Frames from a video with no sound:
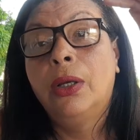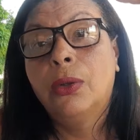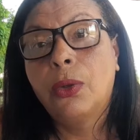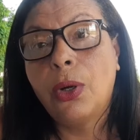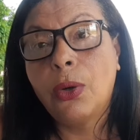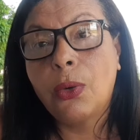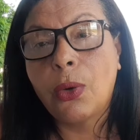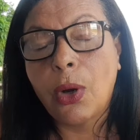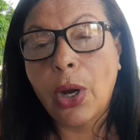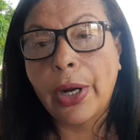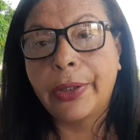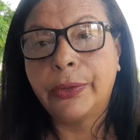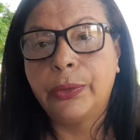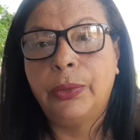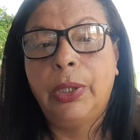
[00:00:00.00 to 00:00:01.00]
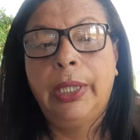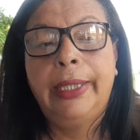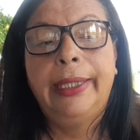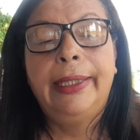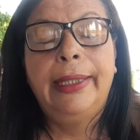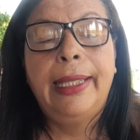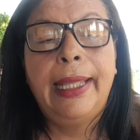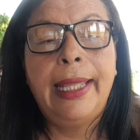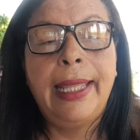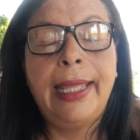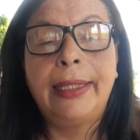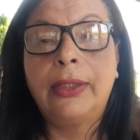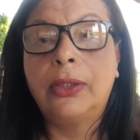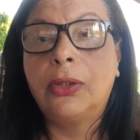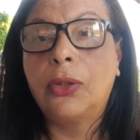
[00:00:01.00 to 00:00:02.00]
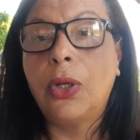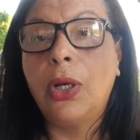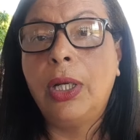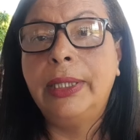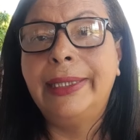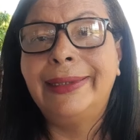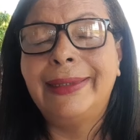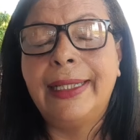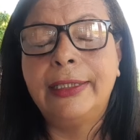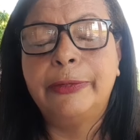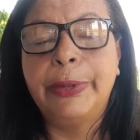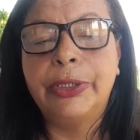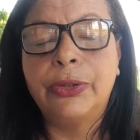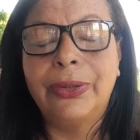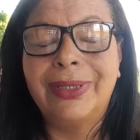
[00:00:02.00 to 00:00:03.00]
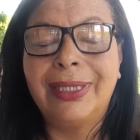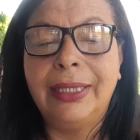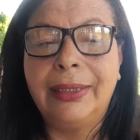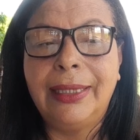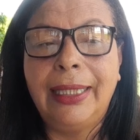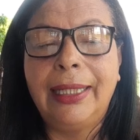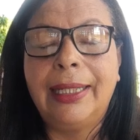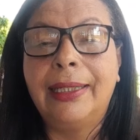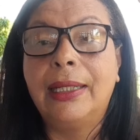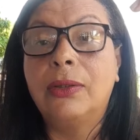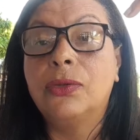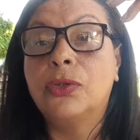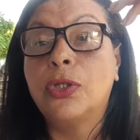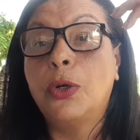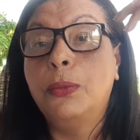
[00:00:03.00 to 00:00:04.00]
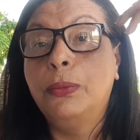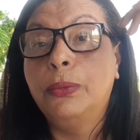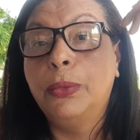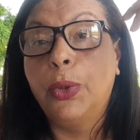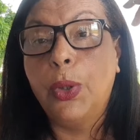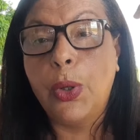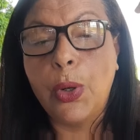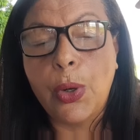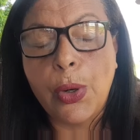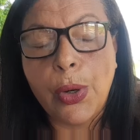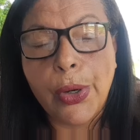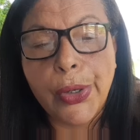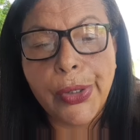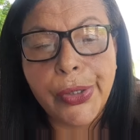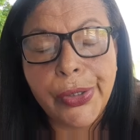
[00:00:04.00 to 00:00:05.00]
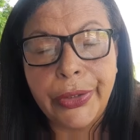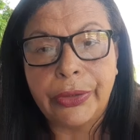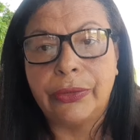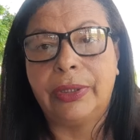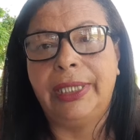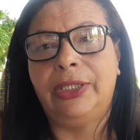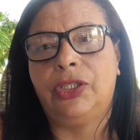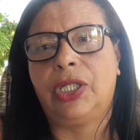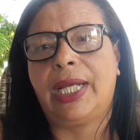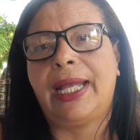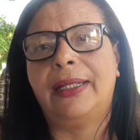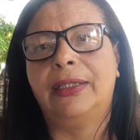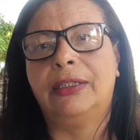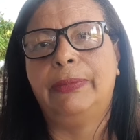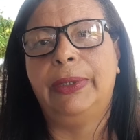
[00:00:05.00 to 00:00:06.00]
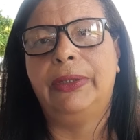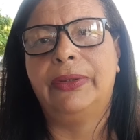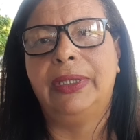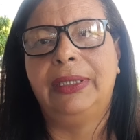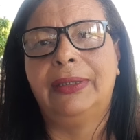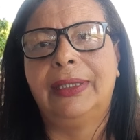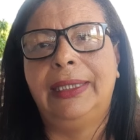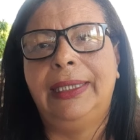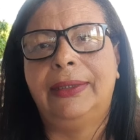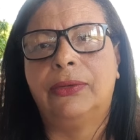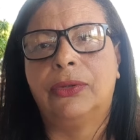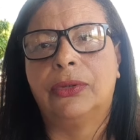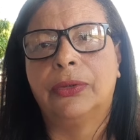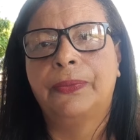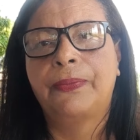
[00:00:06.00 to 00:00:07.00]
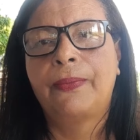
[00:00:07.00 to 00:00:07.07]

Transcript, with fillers: Concordo. É, todas as pessoas que têm canal são muito criticadas pelos inscritos.